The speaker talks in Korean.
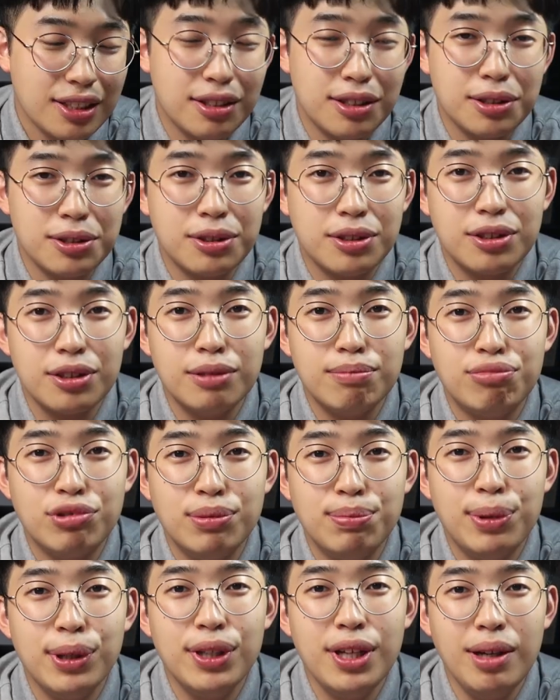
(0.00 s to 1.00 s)
그래서 그런
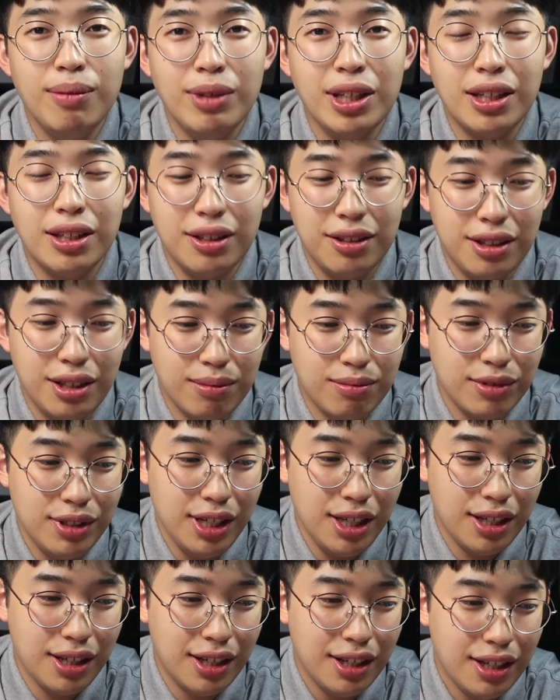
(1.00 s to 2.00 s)
불편함이 있기
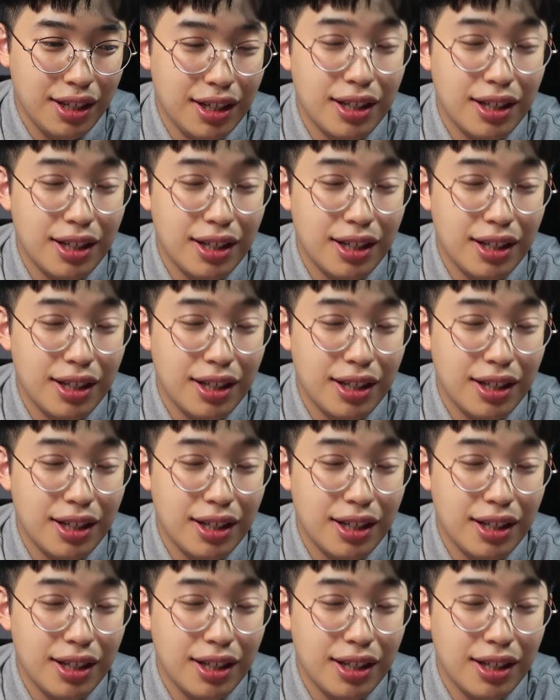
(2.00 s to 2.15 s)
때문에